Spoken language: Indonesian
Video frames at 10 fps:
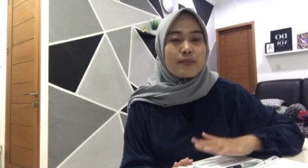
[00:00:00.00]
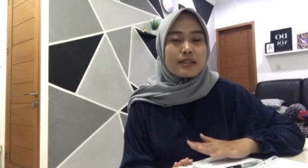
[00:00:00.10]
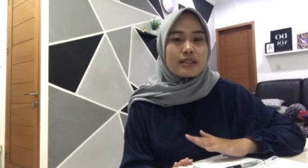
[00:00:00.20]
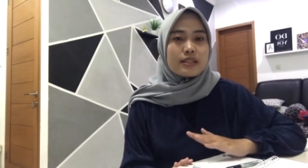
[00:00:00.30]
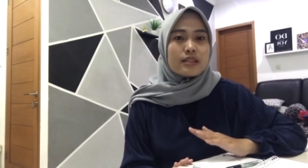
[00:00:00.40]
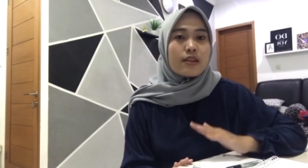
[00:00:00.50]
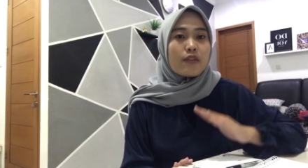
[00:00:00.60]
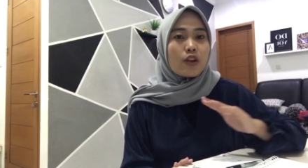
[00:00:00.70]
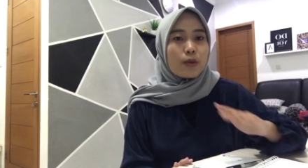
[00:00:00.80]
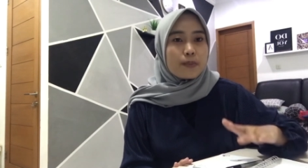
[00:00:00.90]
business
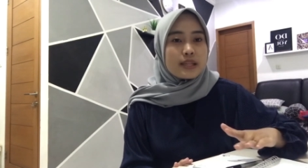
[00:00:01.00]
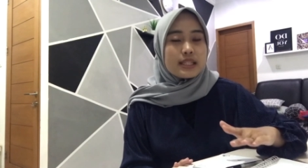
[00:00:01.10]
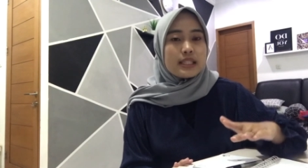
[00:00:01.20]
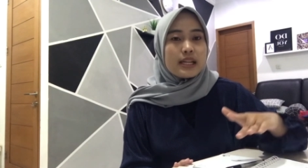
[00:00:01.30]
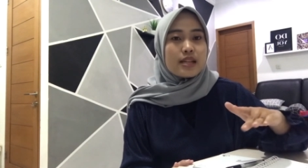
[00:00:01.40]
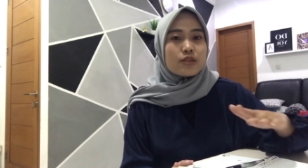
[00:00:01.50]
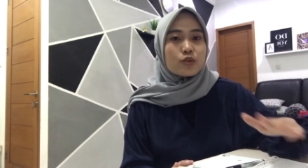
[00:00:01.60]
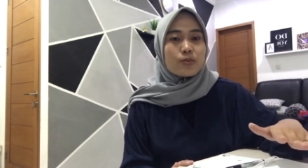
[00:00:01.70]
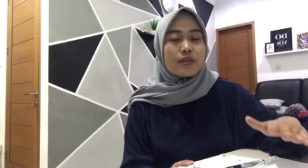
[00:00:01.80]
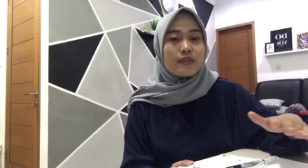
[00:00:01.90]
development dengan
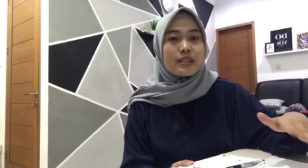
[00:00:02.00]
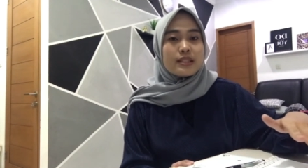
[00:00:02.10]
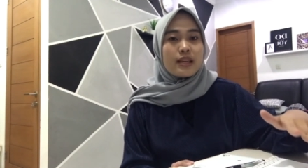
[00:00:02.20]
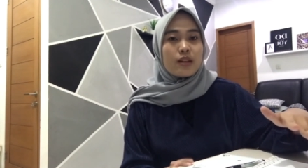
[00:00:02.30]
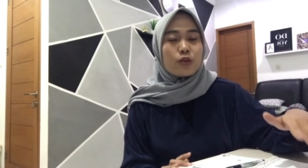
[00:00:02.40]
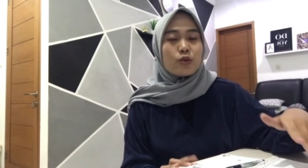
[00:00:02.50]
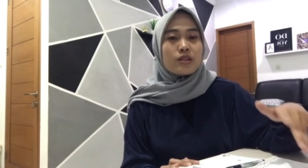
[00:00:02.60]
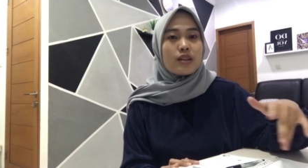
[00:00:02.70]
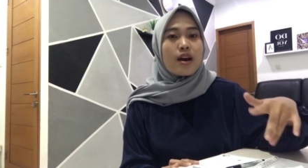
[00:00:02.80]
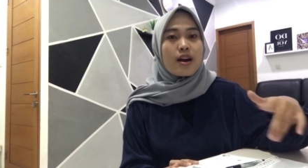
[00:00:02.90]
subdivisi itu
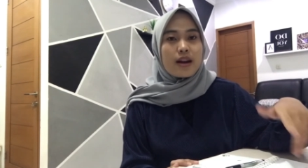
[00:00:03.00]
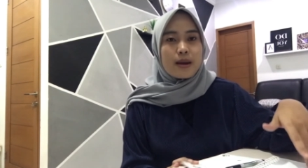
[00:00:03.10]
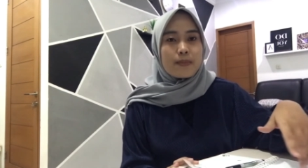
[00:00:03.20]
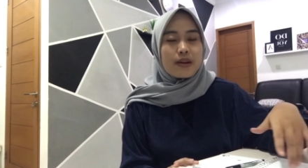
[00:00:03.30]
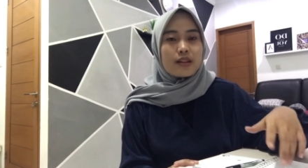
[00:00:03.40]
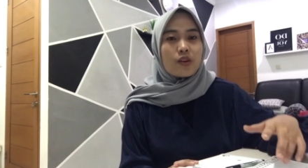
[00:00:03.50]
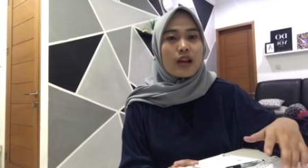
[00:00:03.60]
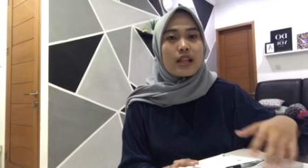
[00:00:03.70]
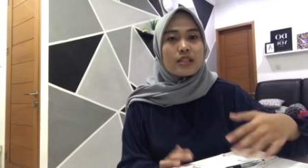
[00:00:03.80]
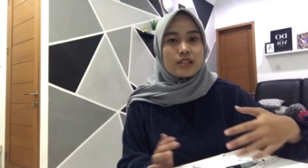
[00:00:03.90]
CTRM atau
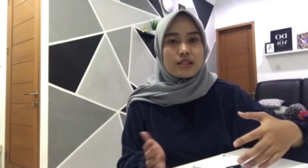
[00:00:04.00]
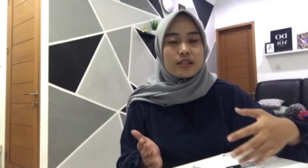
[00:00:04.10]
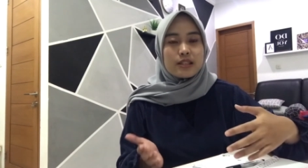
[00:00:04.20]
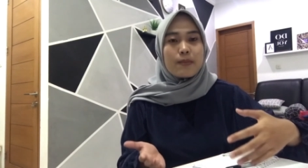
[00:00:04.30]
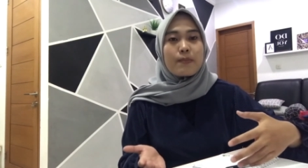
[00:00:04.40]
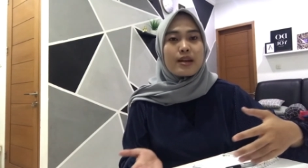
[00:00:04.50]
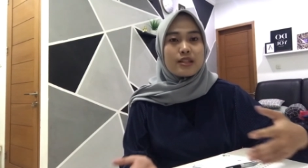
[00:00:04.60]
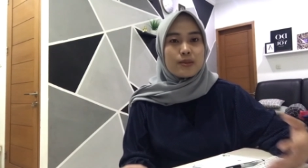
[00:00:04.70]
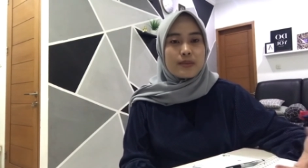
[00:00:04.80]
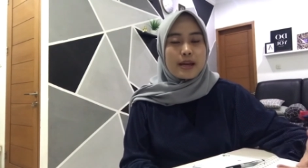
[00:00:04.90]
relationship
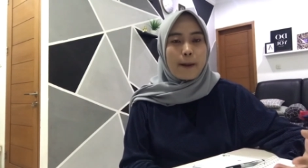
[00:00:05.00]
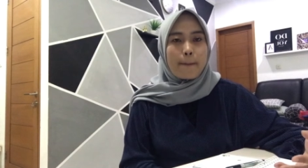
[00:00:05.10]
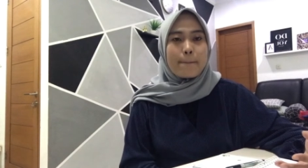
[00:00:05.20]
management